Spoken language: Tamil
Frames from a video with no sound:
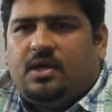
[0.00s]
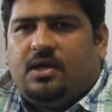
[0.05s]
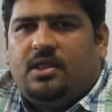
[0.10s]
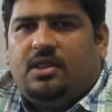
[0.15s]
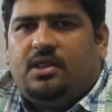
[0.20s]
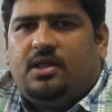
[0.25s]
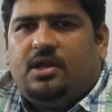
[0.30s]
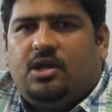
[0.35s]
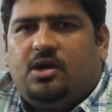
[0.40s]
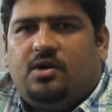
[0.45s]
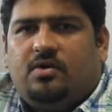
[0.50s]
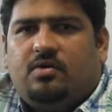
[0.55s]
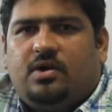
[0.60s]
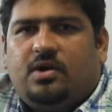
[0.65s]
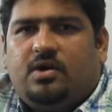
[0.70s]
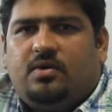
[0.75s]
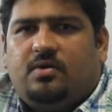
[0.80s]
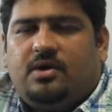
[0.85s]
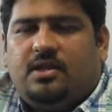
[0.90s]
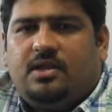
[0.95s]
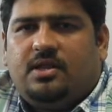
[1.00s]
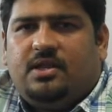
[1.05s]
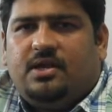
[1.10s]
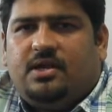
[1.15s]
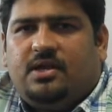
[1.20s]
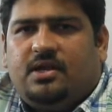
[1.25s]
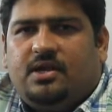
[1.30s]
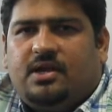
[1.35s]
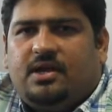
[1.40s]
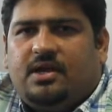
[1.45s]
எந்த அளவுக்கு வந்து
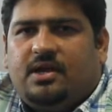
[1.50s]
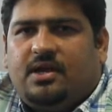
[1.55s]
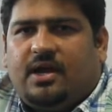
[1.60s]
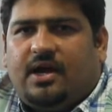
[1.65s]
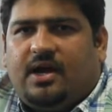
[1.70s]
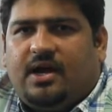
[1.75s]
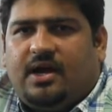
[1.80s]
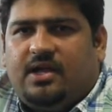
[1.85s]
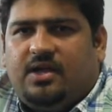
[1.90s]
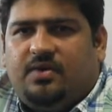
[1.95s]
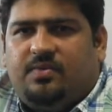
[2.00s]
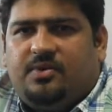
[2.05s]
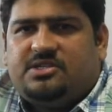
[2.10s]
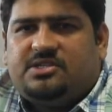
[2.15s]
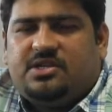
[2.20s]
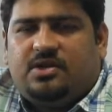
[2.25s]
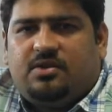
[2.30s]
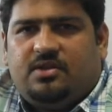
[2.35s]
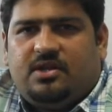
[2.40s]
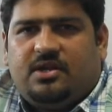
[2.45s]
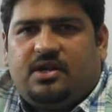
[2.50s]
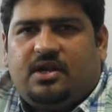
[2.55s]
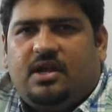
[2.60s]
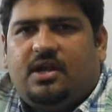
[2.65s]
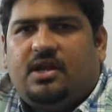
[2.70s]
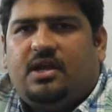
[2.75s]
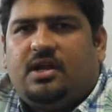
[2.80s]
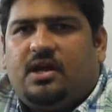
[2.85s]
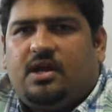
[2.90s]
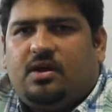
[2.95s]
ஐ விஷன் வந்து
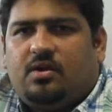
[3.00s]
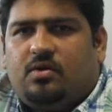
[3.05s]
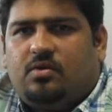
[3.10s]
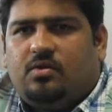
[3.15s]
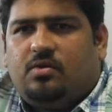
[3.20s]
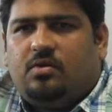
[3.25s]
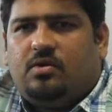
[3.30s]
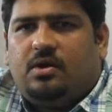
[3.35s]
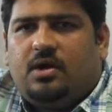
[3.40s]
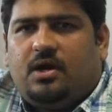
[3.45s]
கிளியராக இருக்கோ